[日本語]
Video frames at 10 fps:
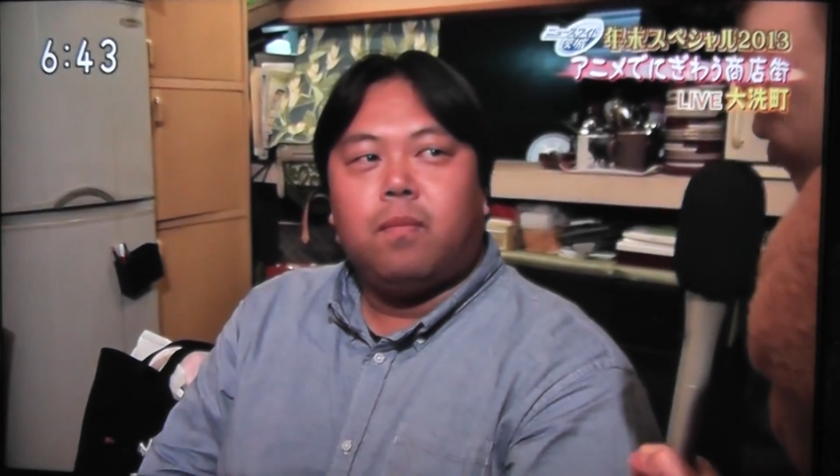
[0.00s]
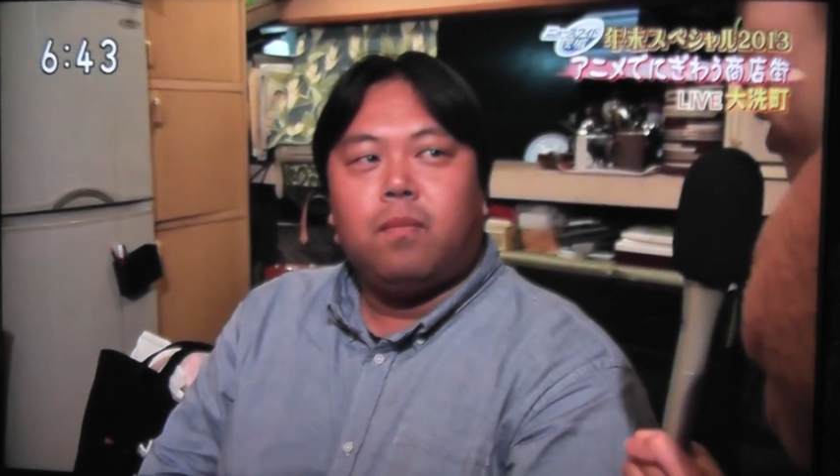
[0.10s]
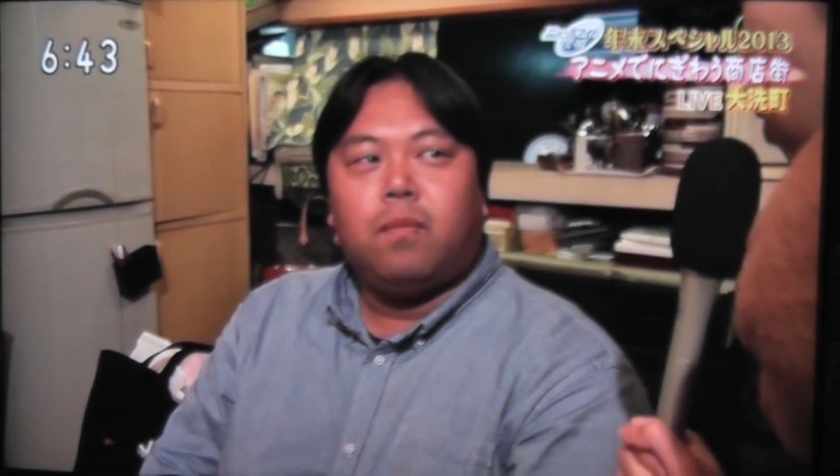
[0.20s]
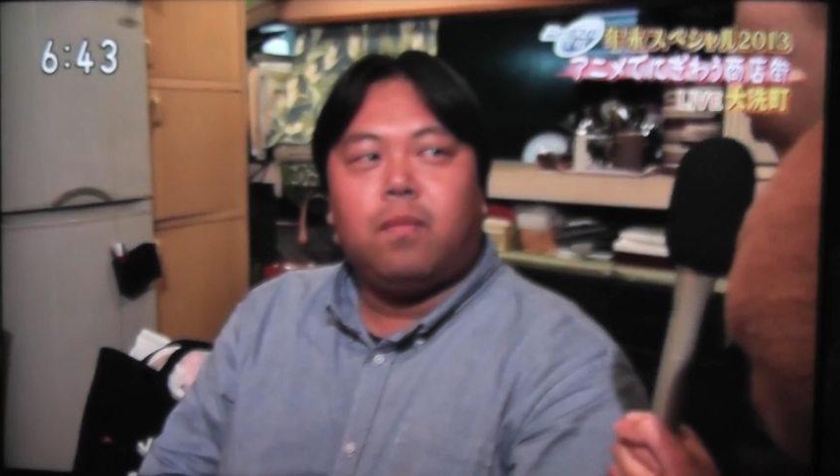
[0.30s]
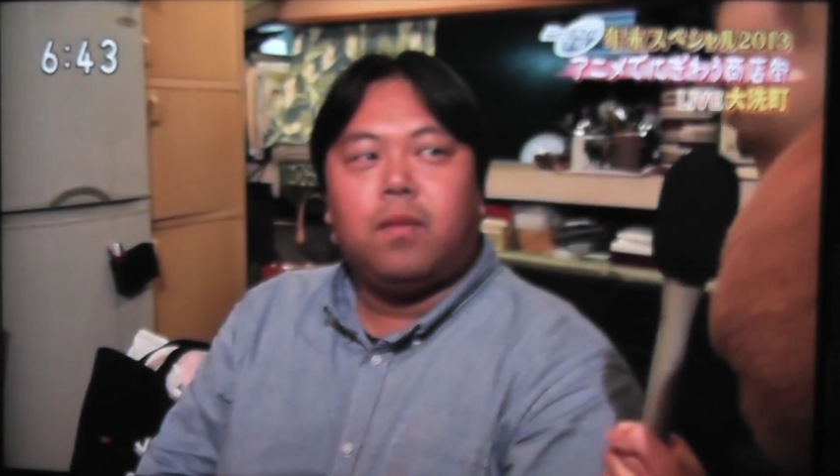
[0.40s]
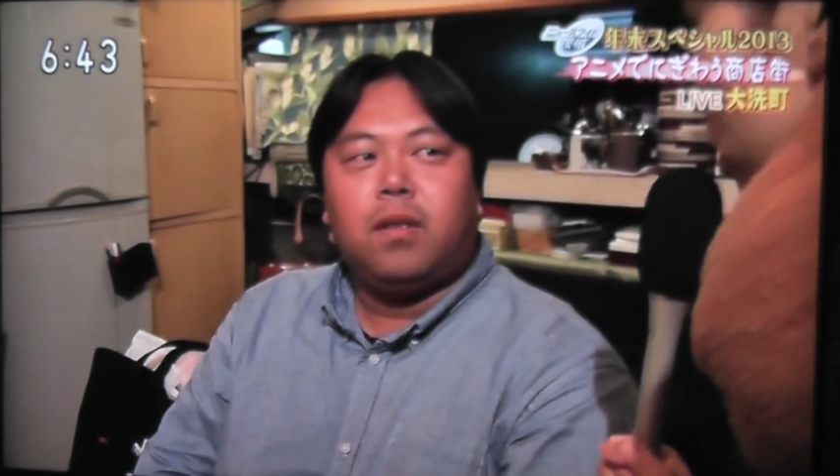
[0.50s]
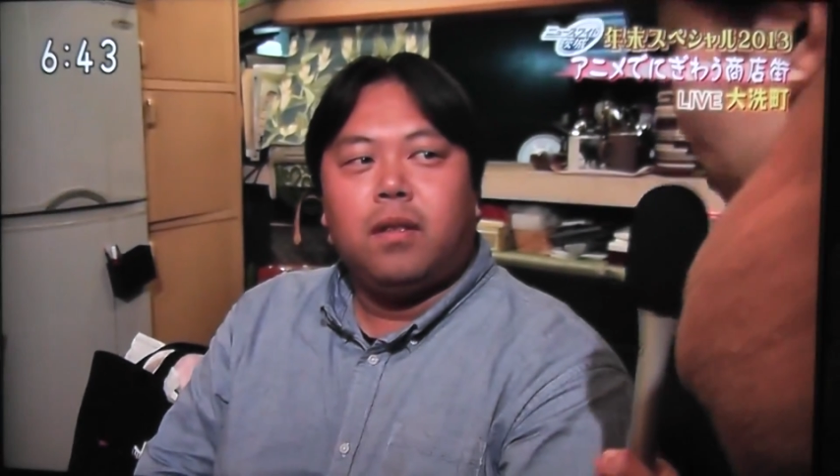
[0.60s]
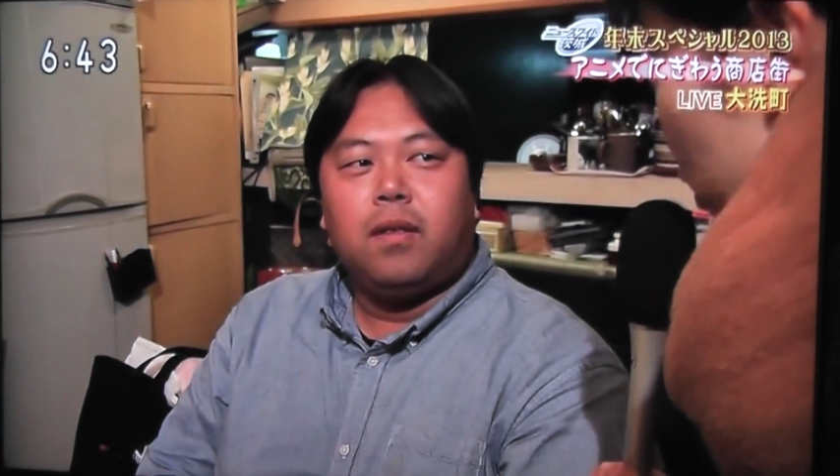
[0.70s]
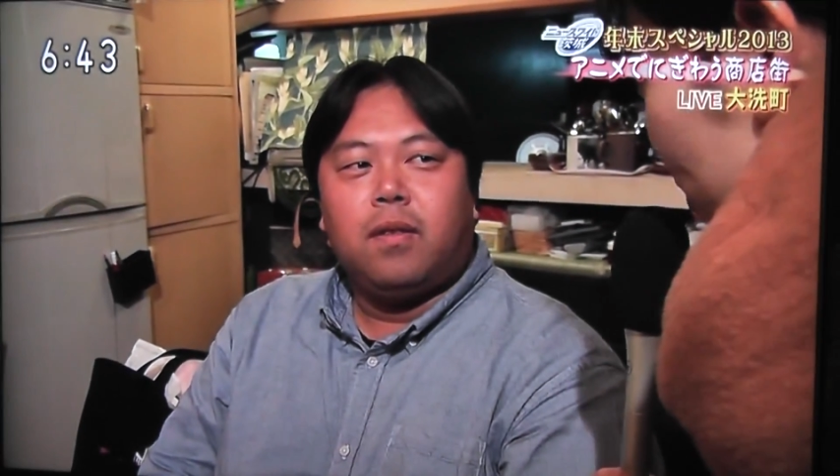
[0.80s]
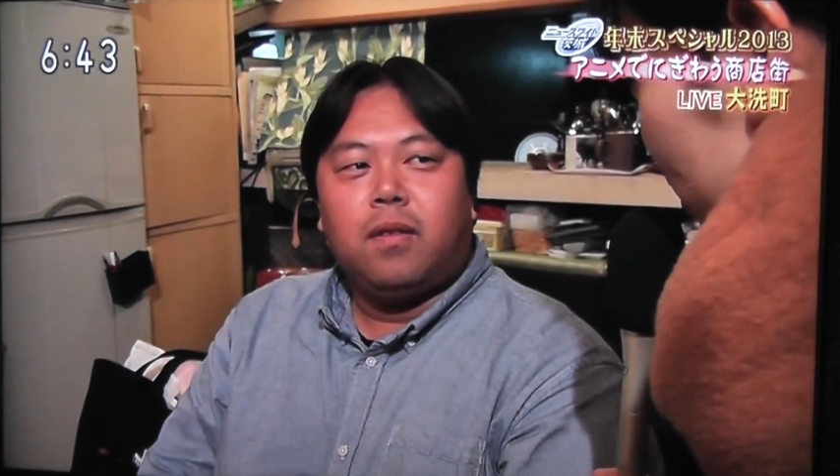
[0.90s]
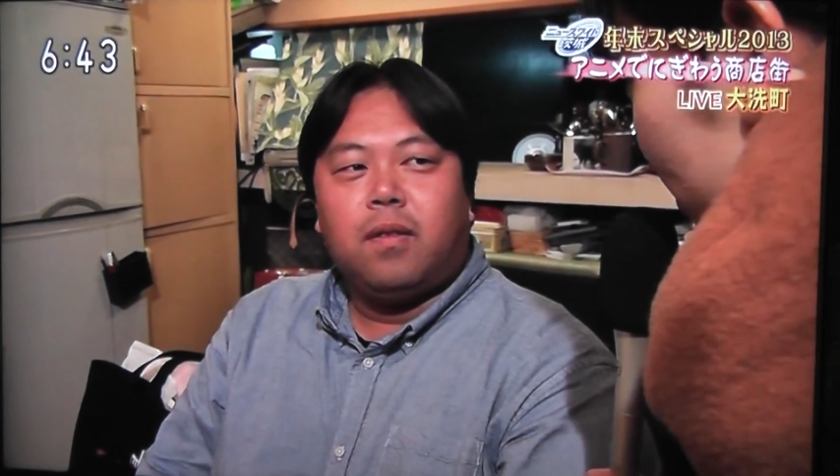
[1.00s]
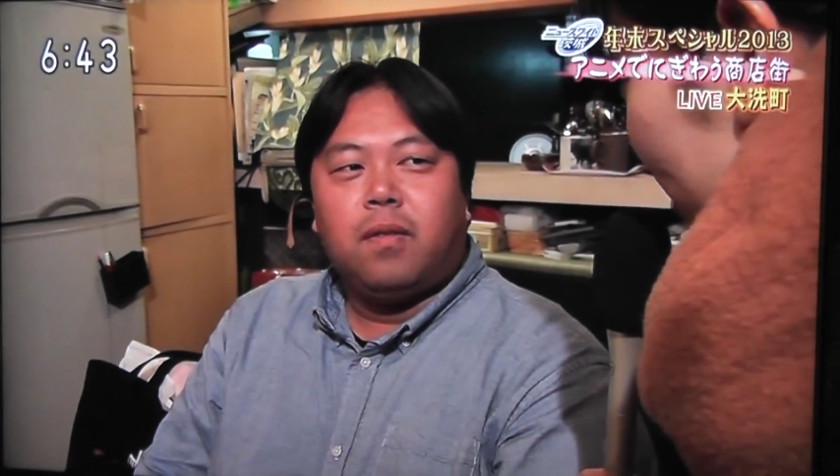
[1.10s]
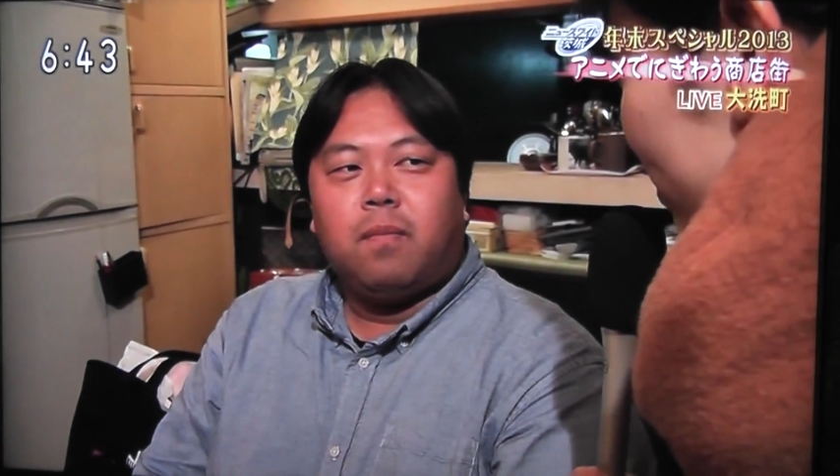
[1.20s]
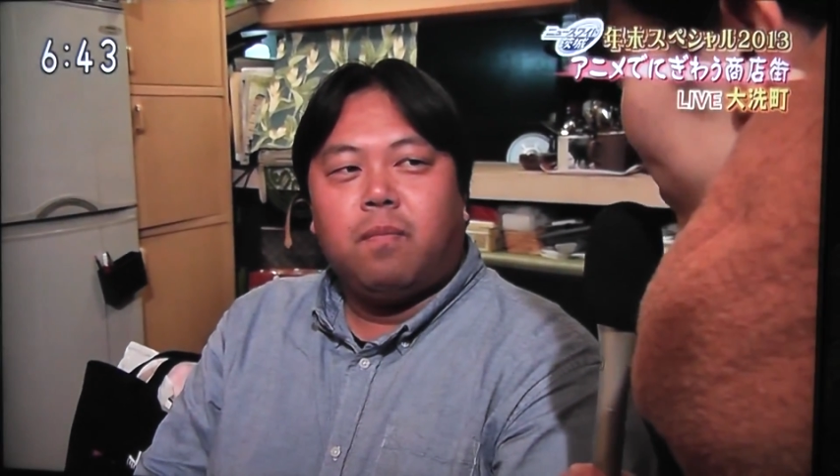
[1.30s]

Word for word: 戸井さんおすすめのメニューがある